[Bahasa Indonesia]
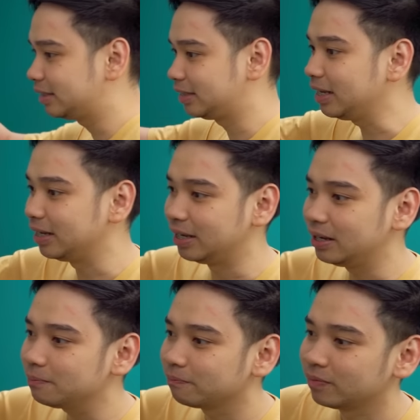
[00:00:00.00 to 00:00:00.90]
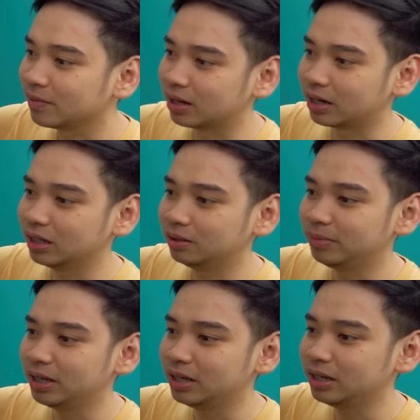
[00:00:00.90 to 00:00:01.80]
sini
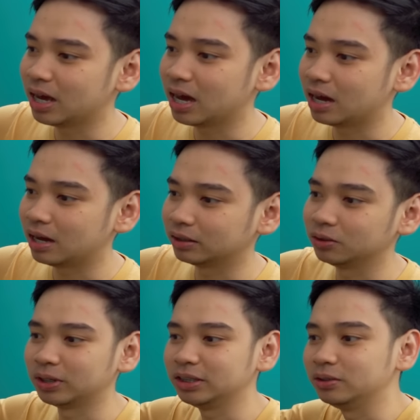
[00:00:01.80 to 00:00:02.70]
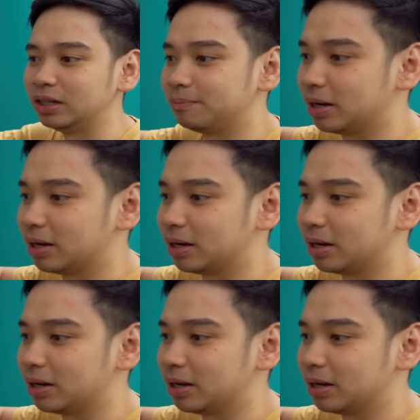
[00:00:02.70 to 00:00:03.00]
Realme ya tentu aja udah